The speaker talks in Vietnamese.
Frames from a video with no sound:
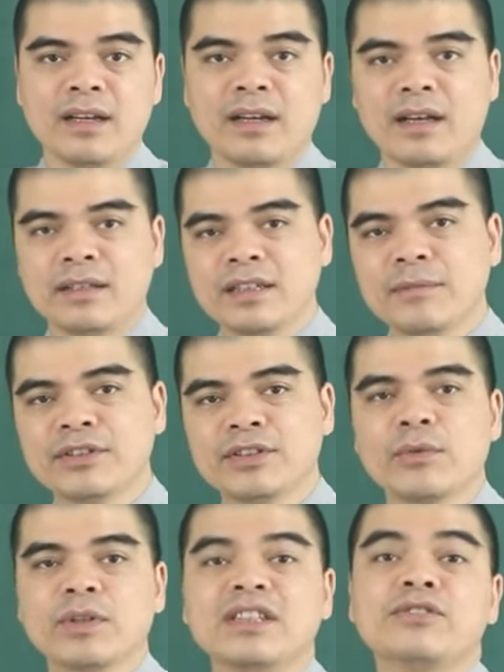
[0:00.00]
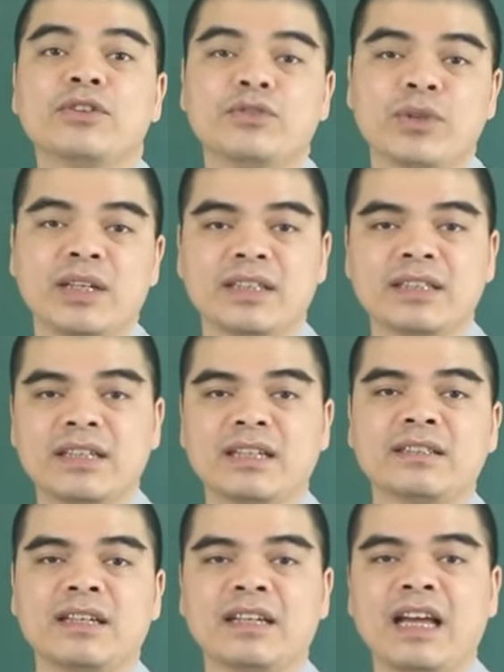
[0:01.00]
à, nhưng mà trong quá trình trò chuyện thì
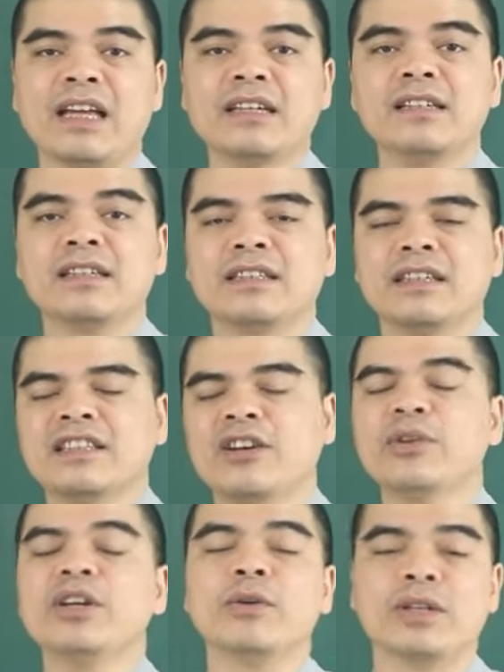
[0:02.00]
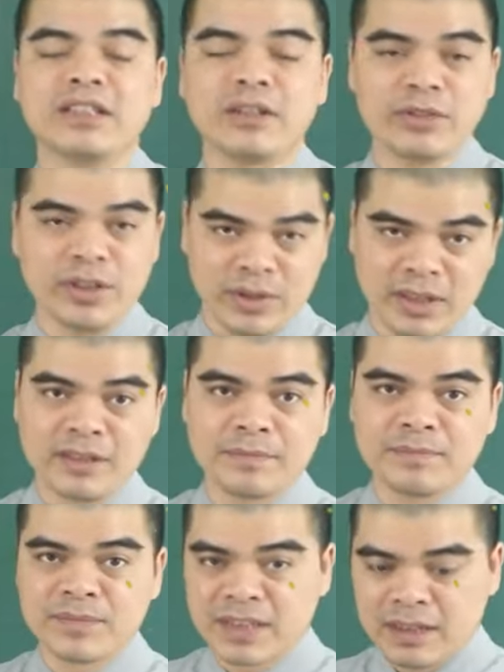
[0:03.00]
dần dần hai người sẽ thấu hiểu lẫn nhau nhiều hơn
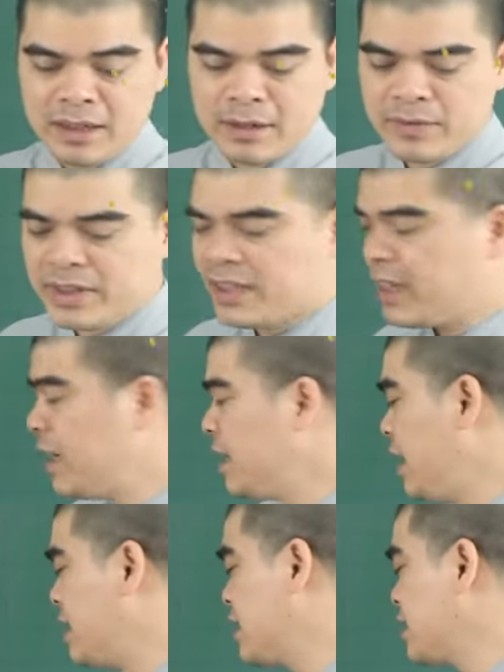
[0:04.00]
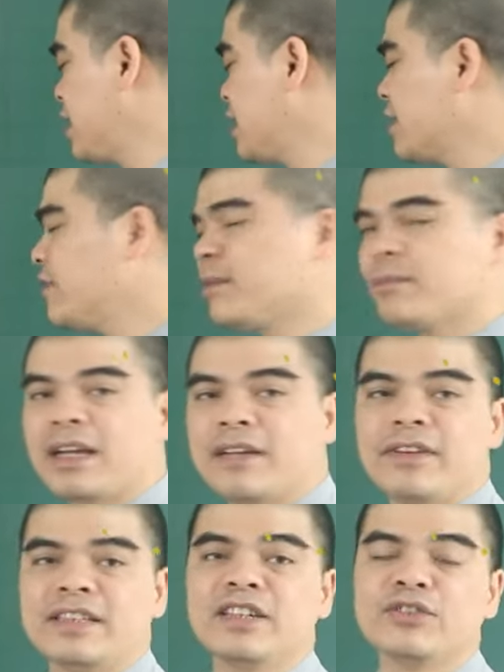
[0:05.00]
vì thế để gia tăng cái vận may
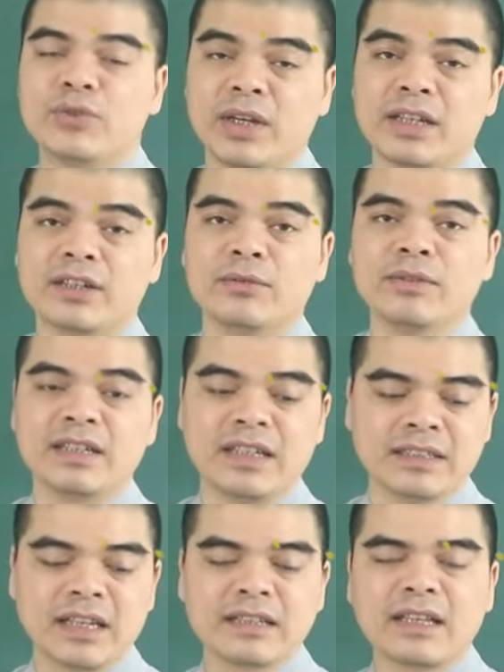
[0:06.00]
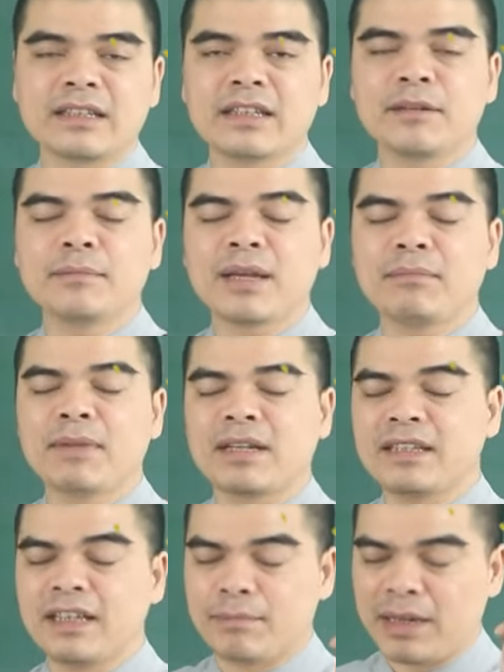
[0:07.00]
về nhân duyên cũng như là để gia tăng thêm cái may
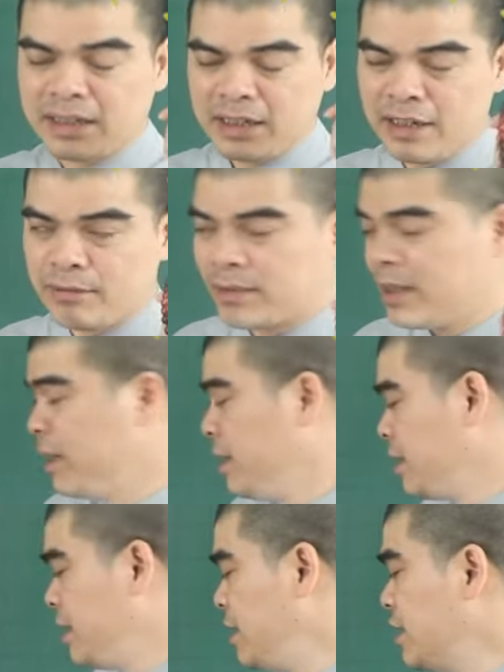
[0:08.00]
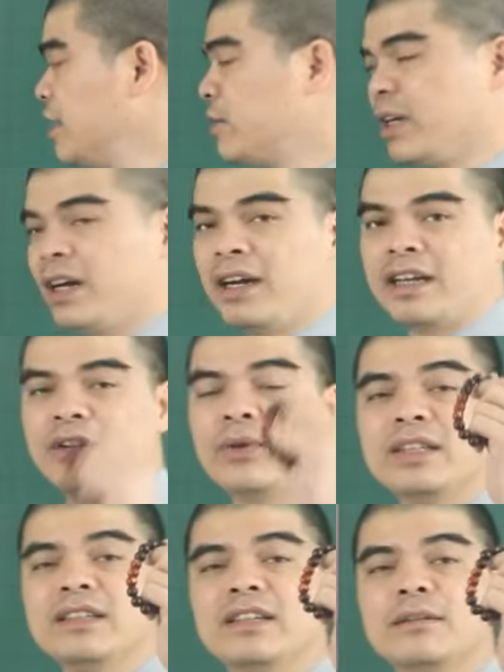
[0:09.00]
mắn tiền bạc tài lộc thì những người tuổi hợi hãy
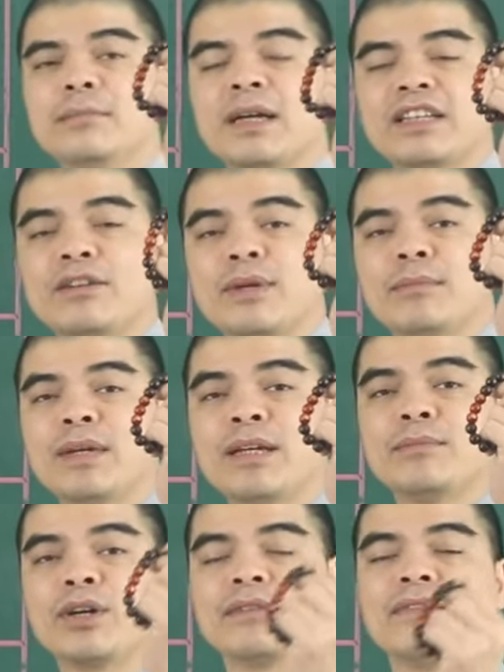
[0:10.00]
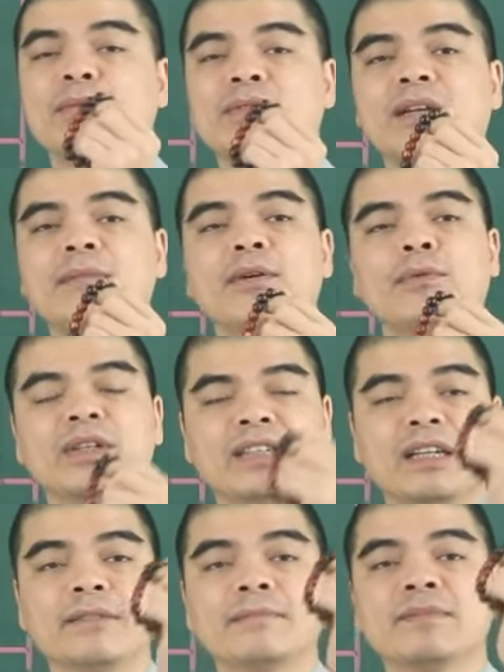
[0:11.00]
luôn nhớ mang theo bên mình một cái vòng tam hợp quý
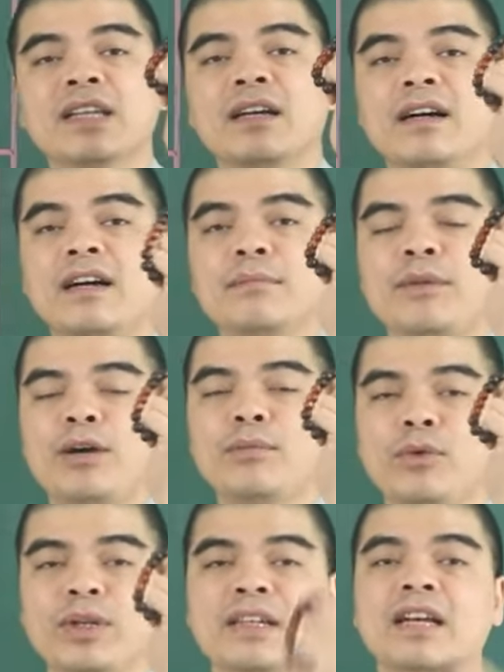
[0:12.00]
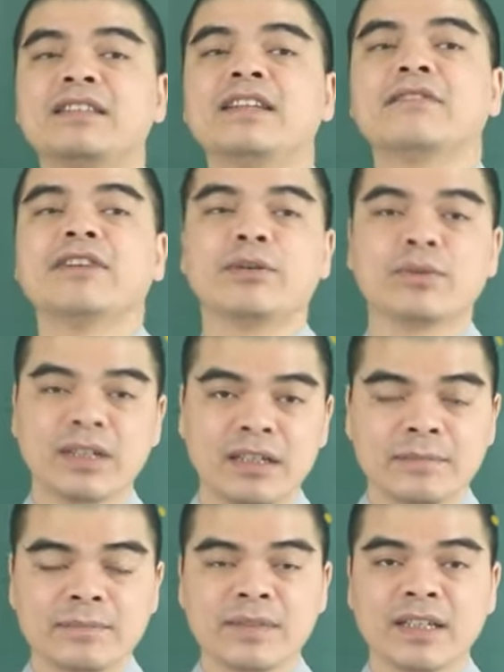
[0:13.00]
nhân hợi mão mùi để trợ vận hộ thân